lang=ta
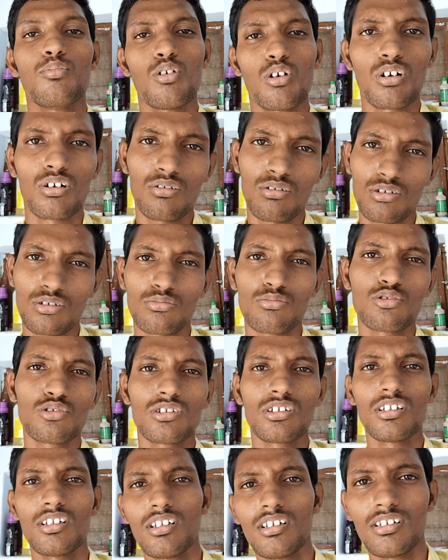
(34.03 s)
போன
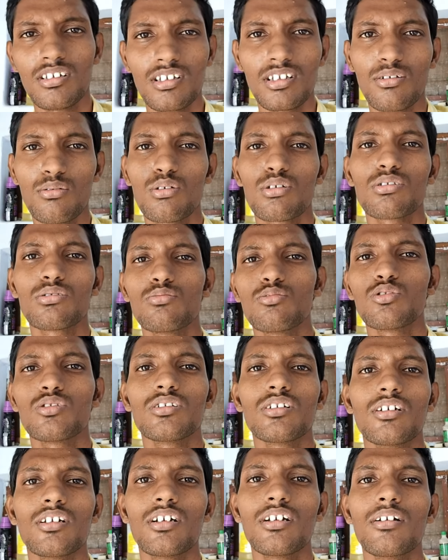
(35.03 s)
வருஷமும் சரி இந்த வருஷமும்
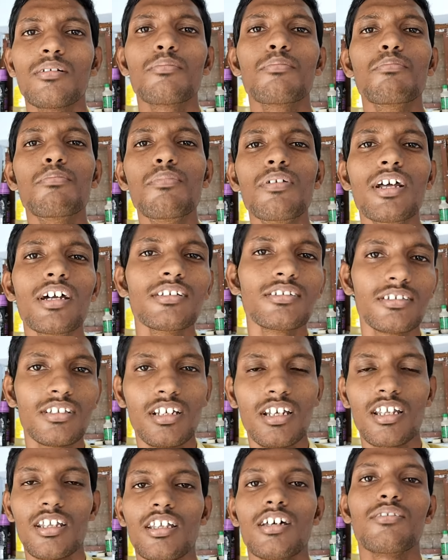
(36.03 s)
சரி
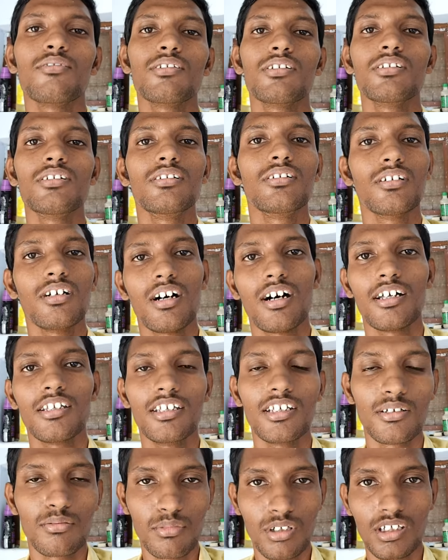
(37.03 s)
பிரேசிலில் தான் வந்து
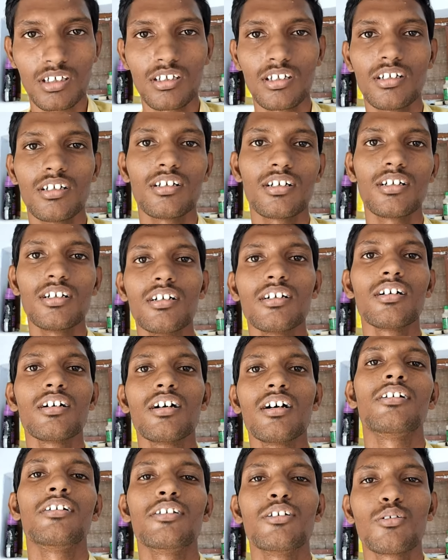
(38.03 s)
அதிகமாகிட்டே இருக்குது
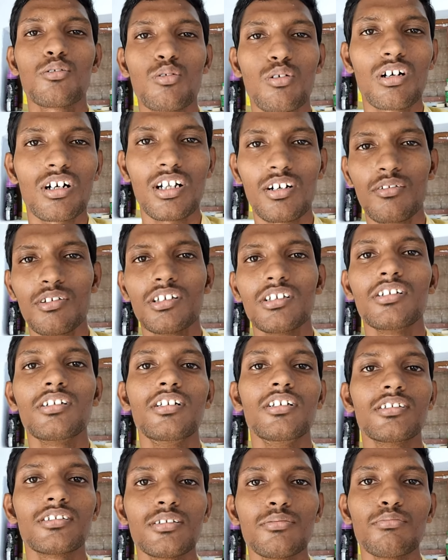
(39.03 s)
இந்த கொரோனா வந்து
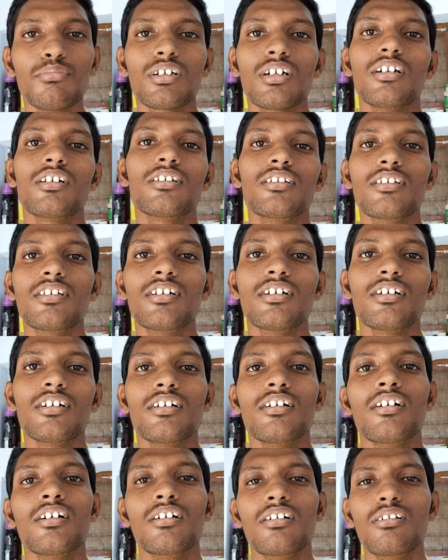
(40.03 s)
டிசம்பர்லேருந்தே
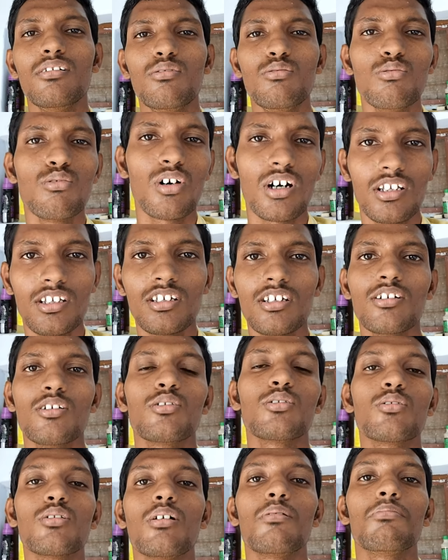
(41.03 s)
இன்னும்
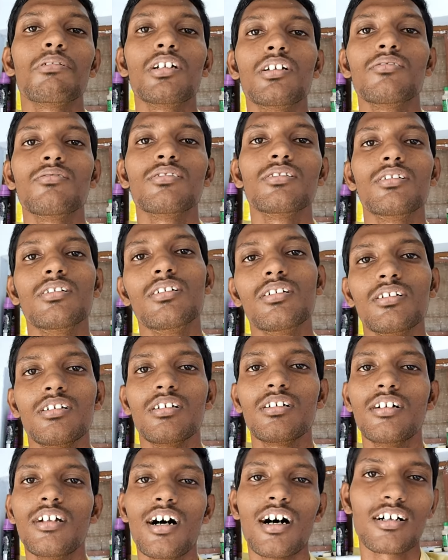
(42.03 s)
அதிகரிக்கும் அப்படின்னு வந்து
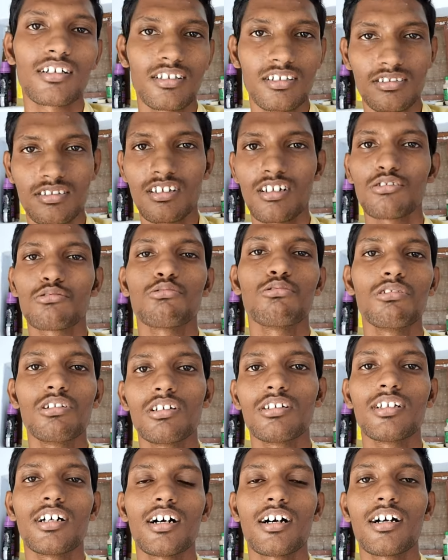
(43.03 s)
டாக்டர்ஸ்லாம்
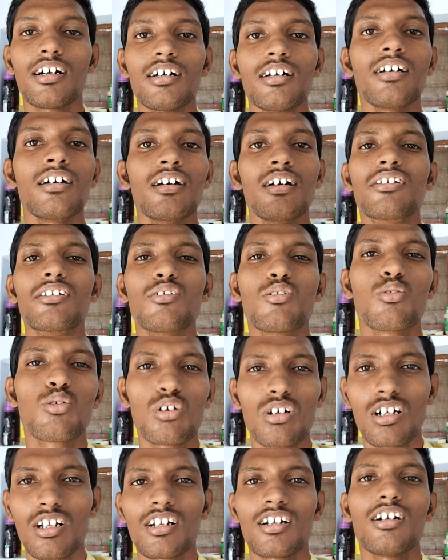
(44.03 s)
சொல்லியிருந்தாங்க இந்த
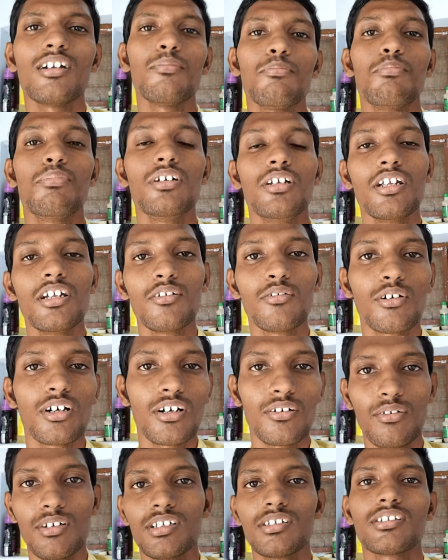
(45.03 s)
கொரோனானால
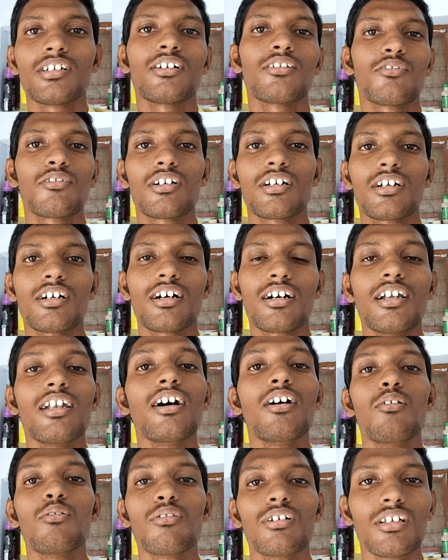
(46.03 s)
பெரியவங்க வயசானவங்க
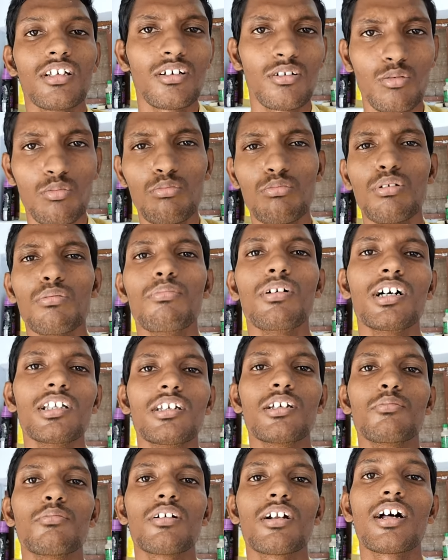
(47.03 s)
இருக்காங்கள்ல அவங்க தான் ரொம்ப
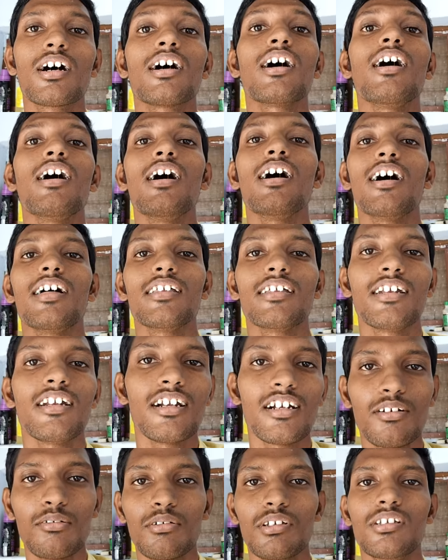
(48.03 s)
பாதிக்கப்படுறாங்க
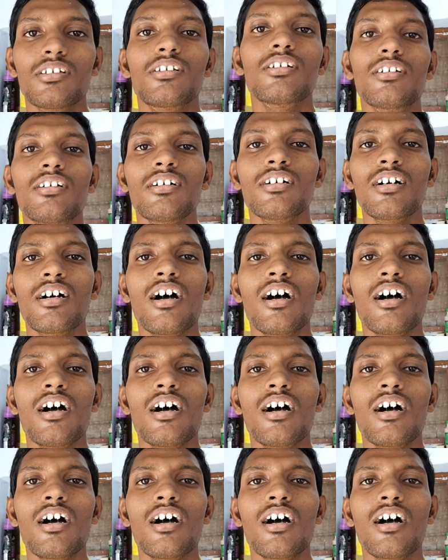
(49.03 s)
அதனால் வந்து